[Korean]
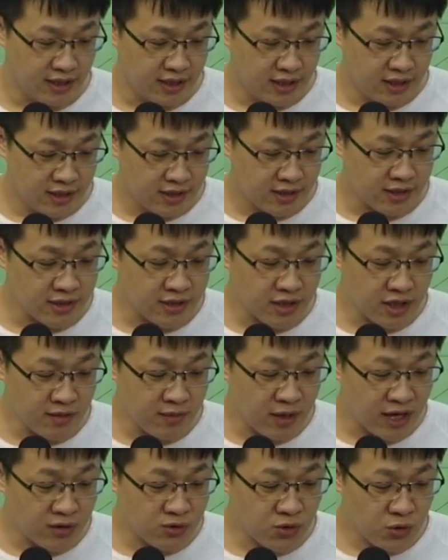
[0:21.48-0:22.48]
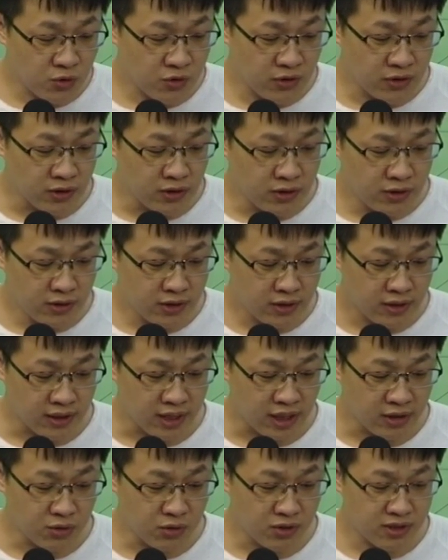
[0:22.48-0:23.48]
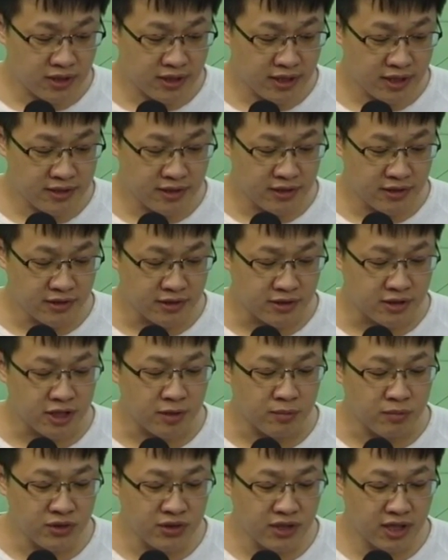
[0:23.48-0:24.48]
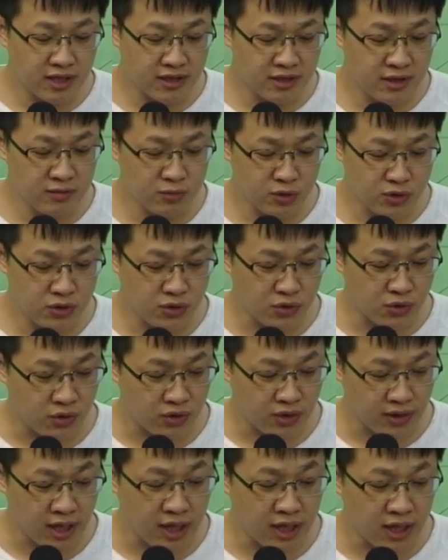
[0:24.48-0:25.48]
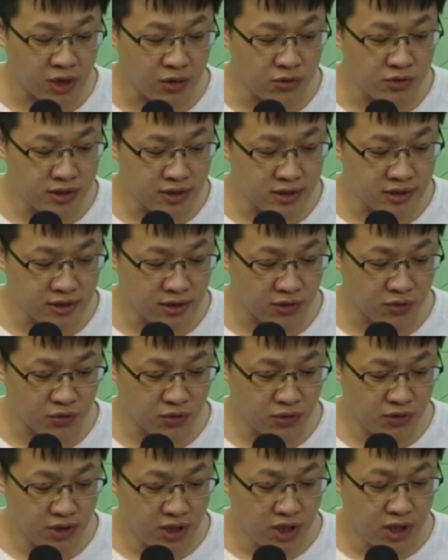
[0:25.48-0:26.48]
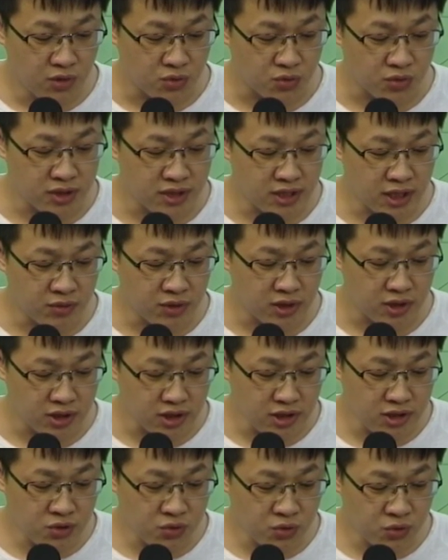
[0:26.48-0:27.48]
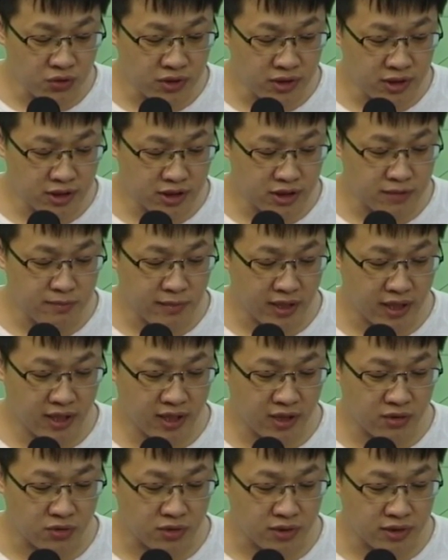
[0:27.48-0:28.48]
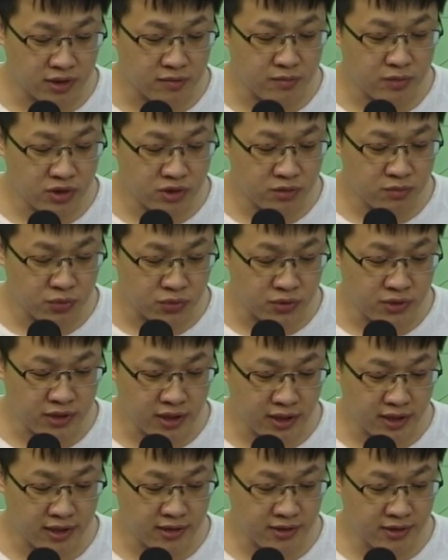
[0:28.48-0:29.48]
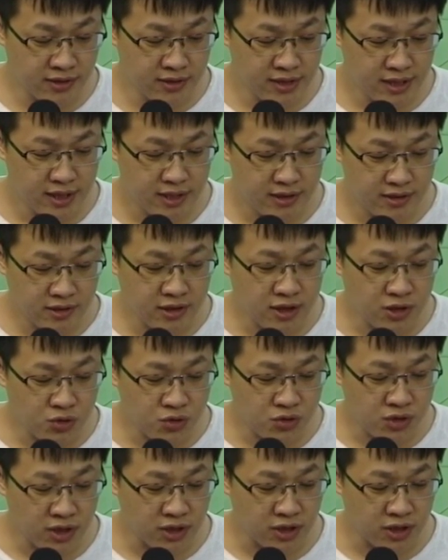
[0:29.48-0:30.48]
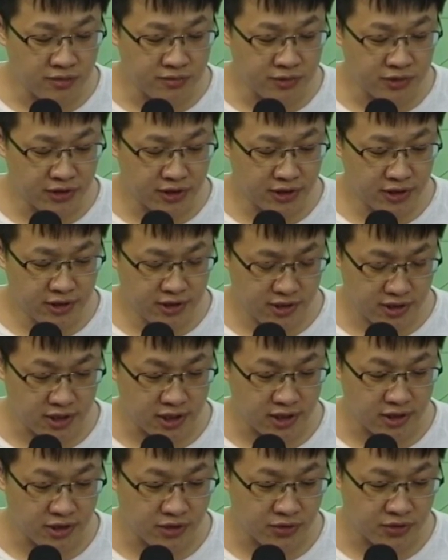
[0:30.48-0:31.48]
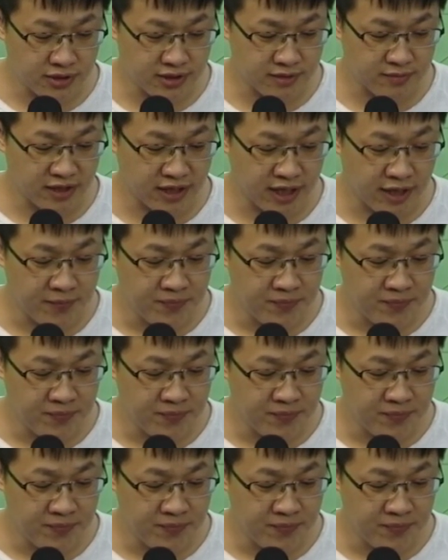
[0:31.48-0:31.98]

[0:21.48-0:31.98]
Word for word: 신설 방송 코너 라디오 천하에서는 전문가들을 모시고 날카로운 시선으로 우리 사회 이슈들을 진맥하고 심층 분석해서 청취자 여러분께 전해드리고 있습니다